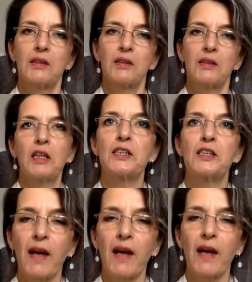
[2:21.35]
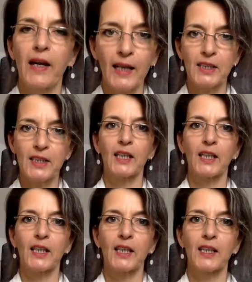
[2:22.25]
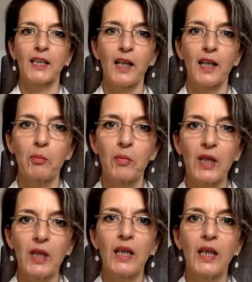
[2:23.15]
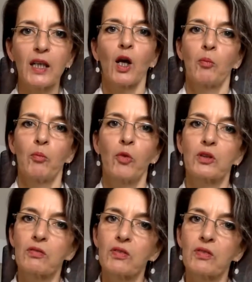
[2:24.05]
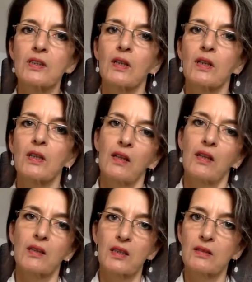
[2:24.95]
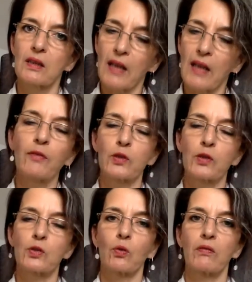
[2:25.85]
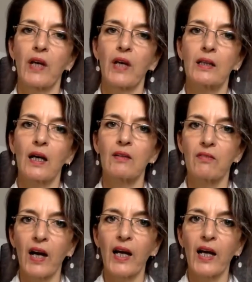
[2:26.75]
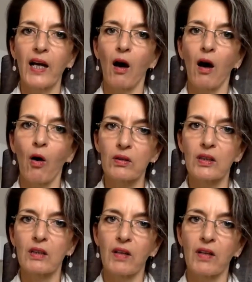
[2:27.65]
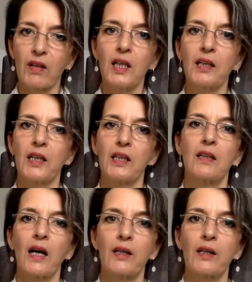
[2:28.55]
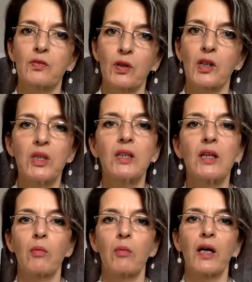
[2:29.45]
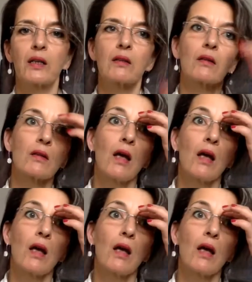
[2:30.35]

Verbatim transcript: ich, die 82-Jährige, die dann da eben hingeht, möchte wissen, dass das nachvollzogen werden kann, weil auch die Quartiernähe da ist von den Mitarbeitenden.